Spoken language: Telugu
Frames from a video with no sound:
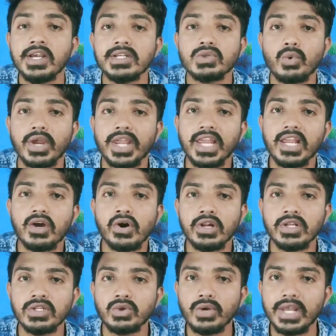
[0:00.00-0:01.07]
సో ఏ
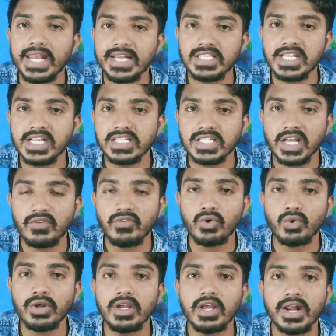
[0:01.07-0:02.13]
కాలేజ్లో ఎన్ని సీట్స్ అనేవి
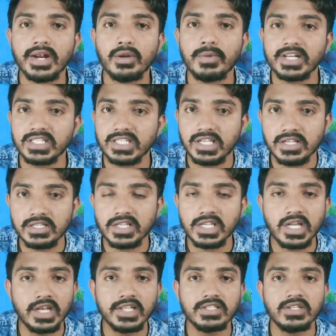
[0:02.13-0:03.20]
ఉన్నాయి అండ్ మనకి
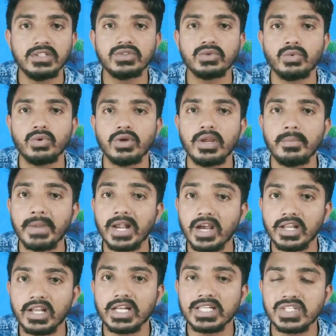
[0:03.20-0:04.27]
సిఎస్సికి e ఎన్ని సీట్స్ ఉన్నాయి
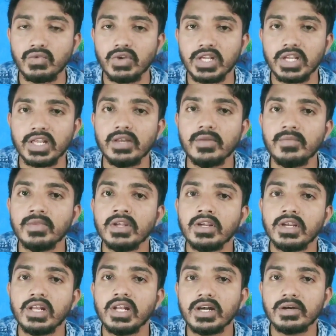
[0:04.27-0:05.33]
మెకానికల్ సివిల్కి
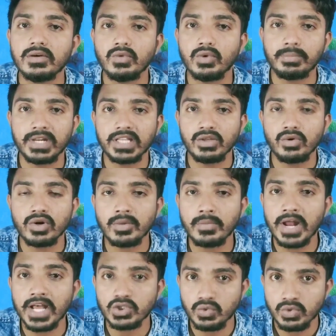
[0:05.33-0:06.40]
ఇలా ప్రతి ఒక్క
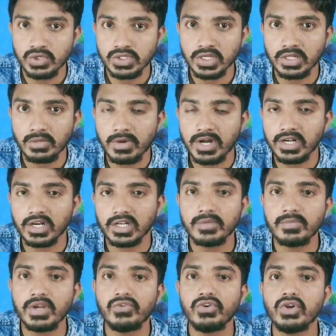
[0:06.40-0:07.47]
బ్రాంచ్ గురించి అయితే మాట్లాడదాం
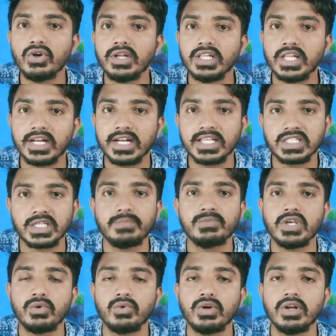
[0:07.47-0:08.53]
ఈ వీడియోని అయితే ఎక్కడ స్కిప్
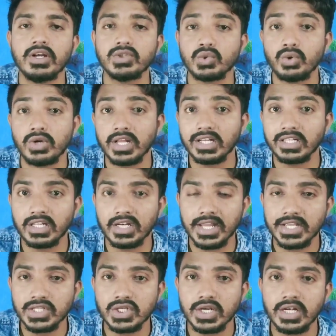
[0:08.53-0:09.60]
చేయకుండా చూడడానికి అయితే
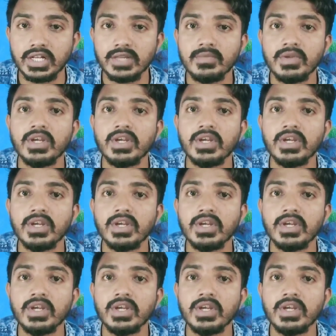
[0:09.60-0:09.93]
ట్రై చేయండి